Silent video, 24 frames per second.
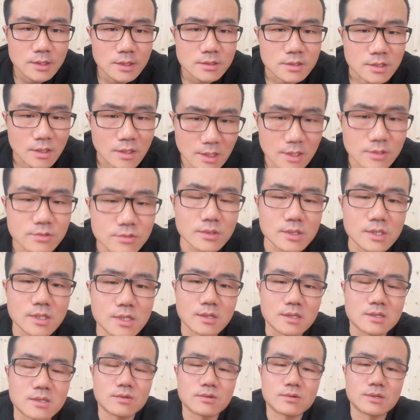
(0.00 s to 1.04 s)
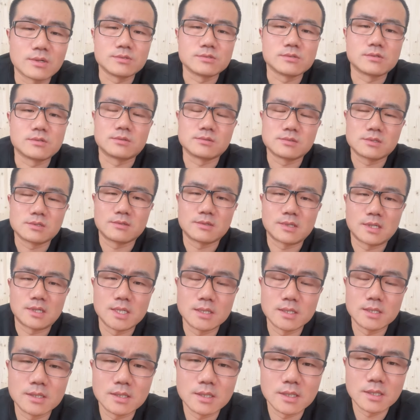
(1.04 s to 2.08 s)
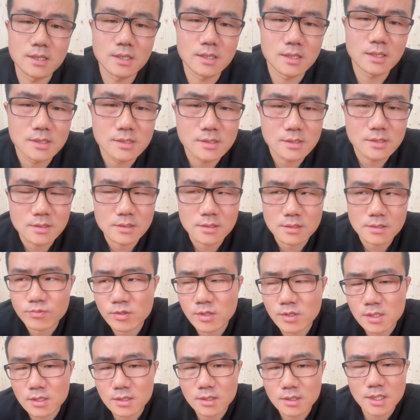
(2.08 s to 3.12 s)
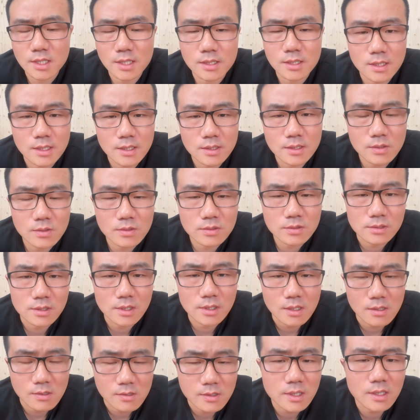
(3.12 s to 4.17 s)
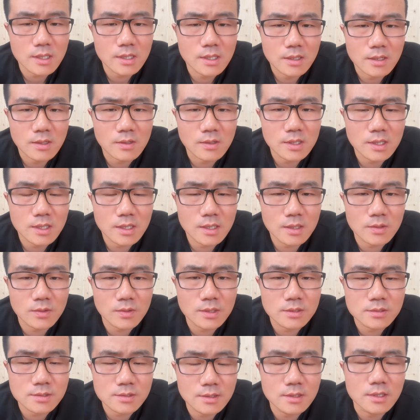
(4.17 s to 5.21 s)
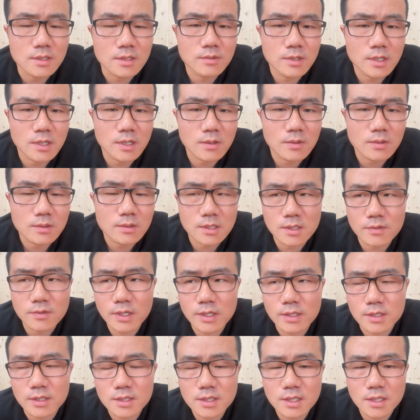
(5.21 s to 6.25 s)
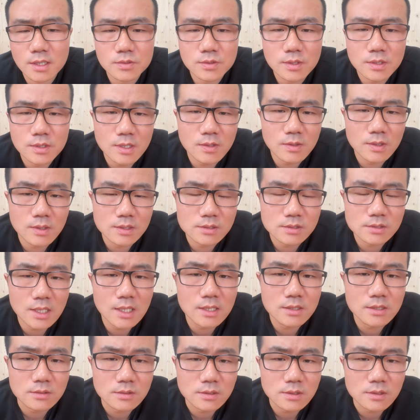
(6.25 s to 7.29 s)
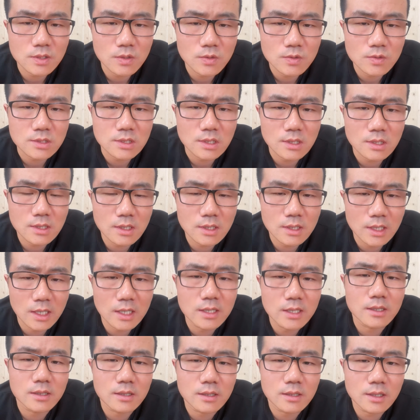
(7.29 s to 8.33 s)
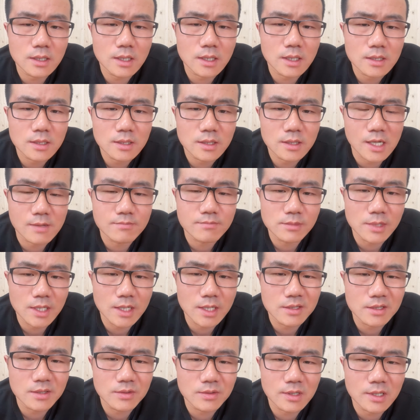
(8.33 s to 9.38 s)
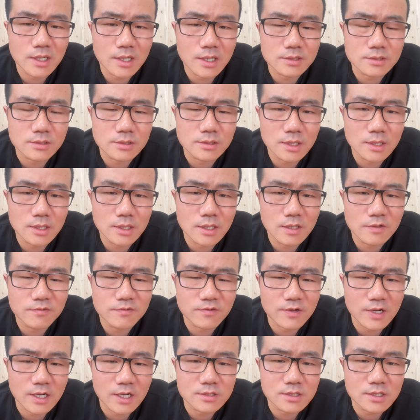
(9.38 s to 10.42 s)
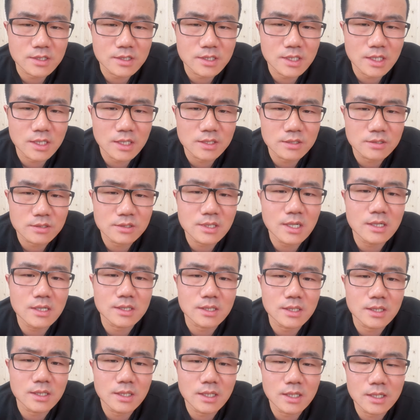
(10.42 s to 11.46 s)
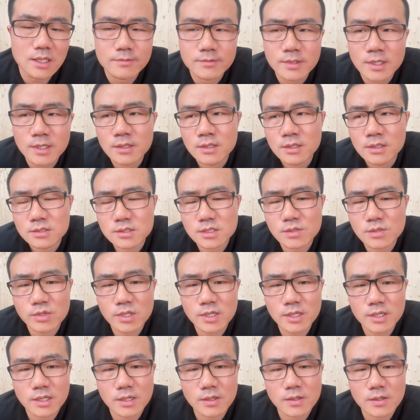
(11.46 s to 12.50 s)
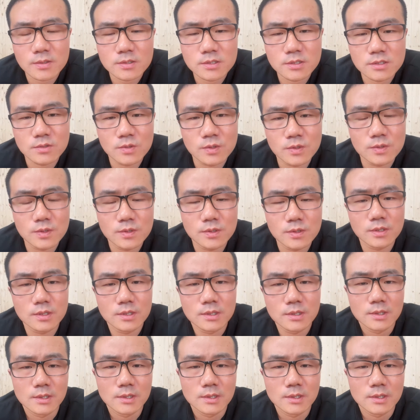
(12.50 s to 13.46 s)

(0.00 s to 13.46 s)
早点睡觉，各位观众，这玩意儿这个不能天天都是熬夜，熬夜对身体不好。各位一旦说到了三十有几的年龄呢，难免就开始这个发际线上移了，这不太好。这对于，